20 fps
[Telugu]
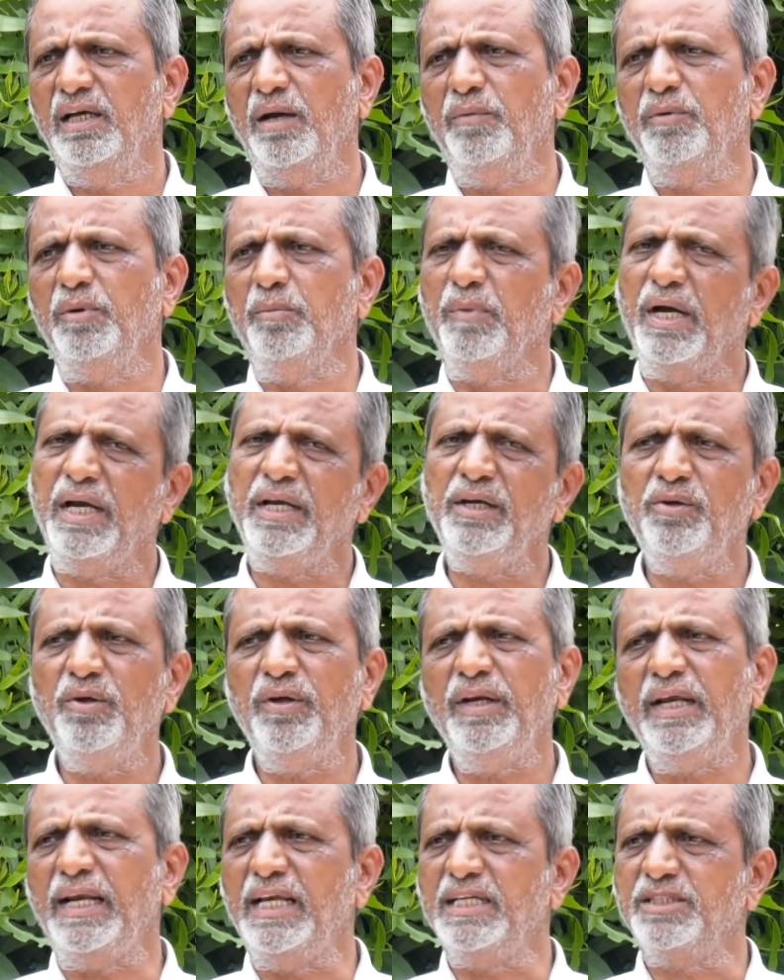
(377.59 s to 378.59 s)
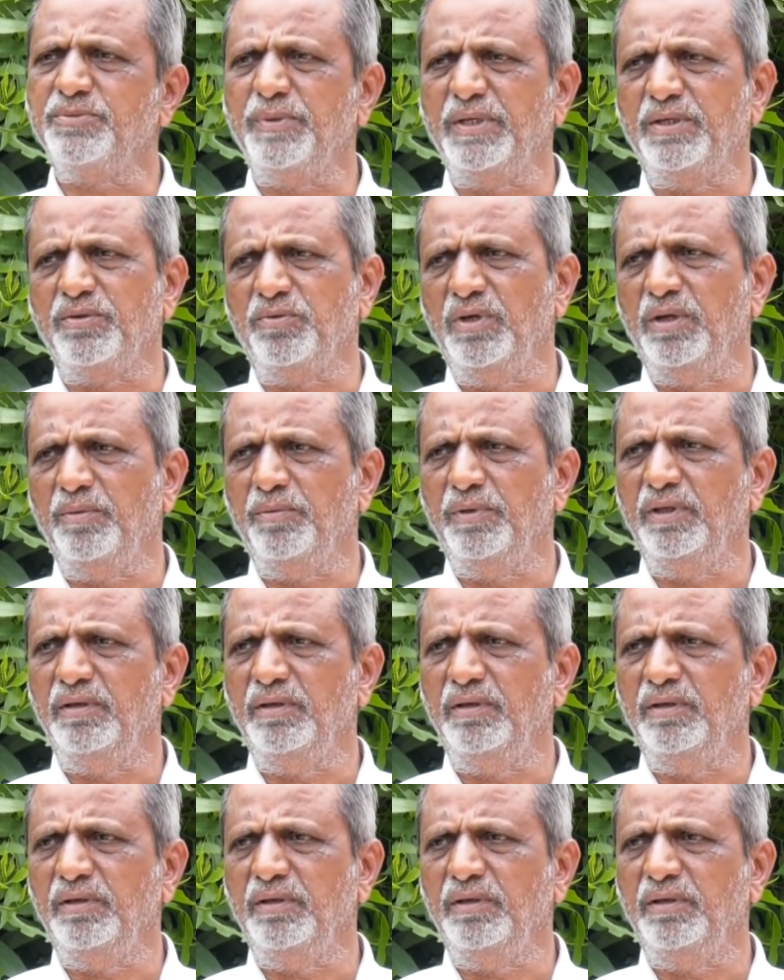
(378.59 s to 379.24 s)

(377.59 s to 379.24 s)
ఆమెను మా ఇంట్లోనే క్లాస్ పెట్టుకున్నాం